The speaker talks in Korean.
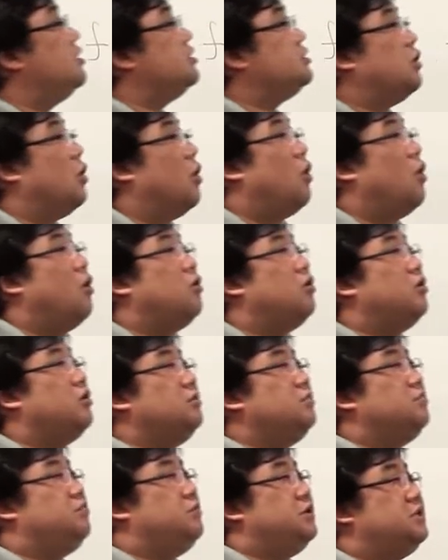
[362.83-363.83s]

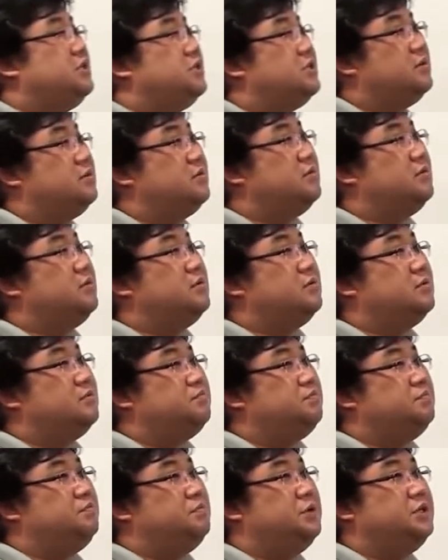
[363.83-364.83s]
적은 빛이,
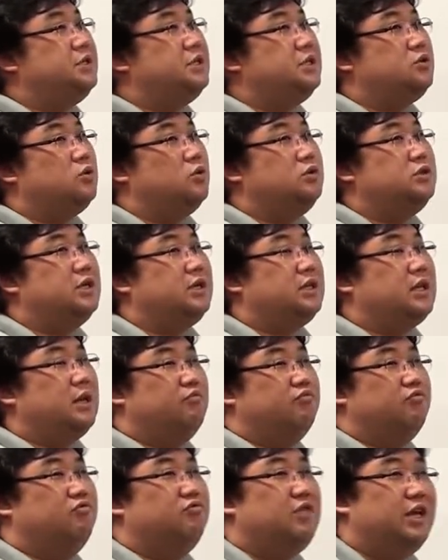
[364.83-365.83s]
빛이 존재할 때,
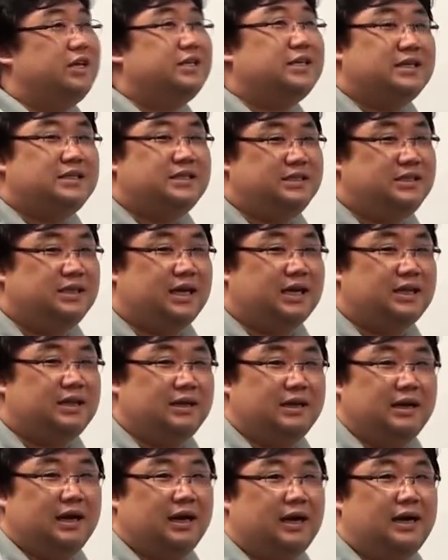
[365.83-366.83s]
무대
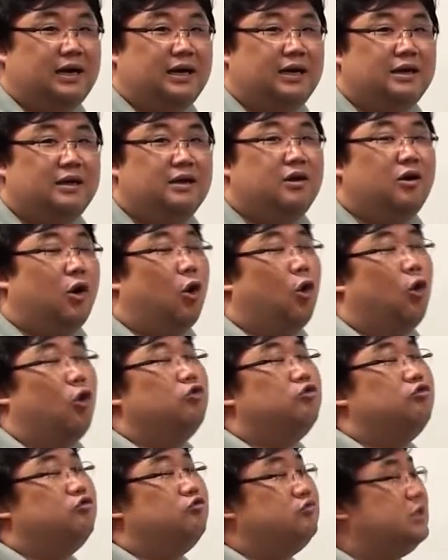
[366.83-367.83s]
사진이라든가
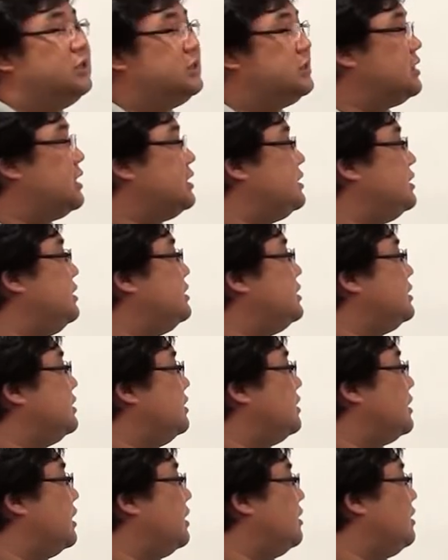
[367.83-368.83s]
어두운 데서 사진을
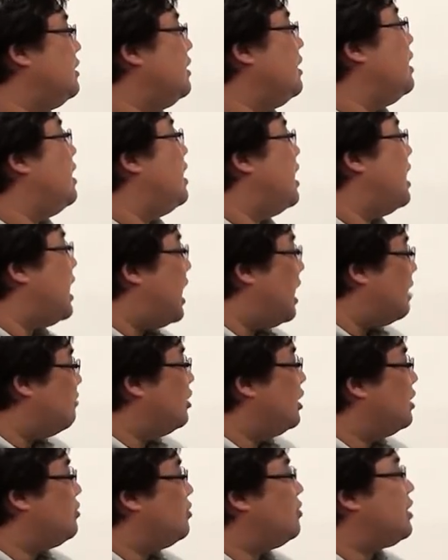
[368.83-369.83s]
찍을 때는
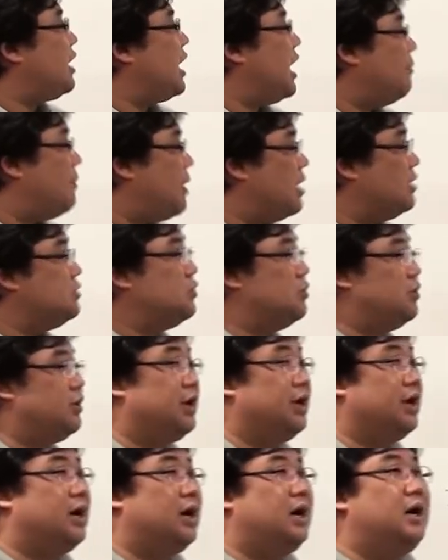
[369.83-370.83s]
아무래도
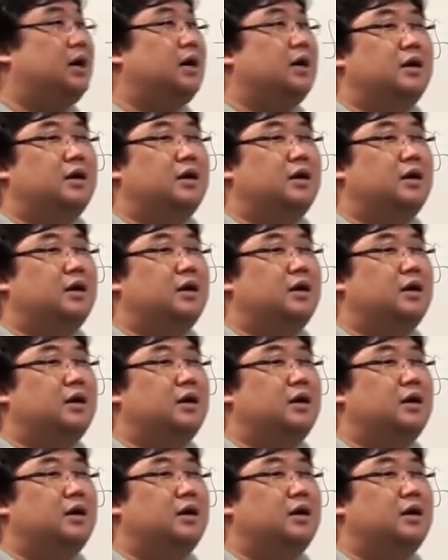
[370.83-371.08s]
개방조리개가